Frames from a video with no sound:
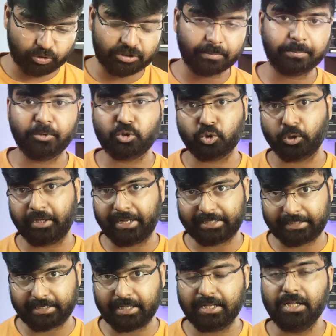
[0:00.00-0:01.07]
করছে পিছনে
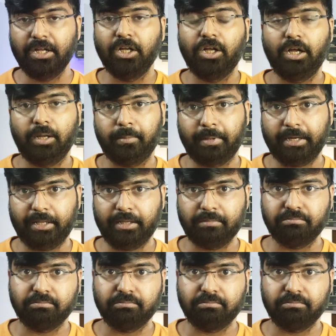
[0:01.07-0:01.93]
একটা মানে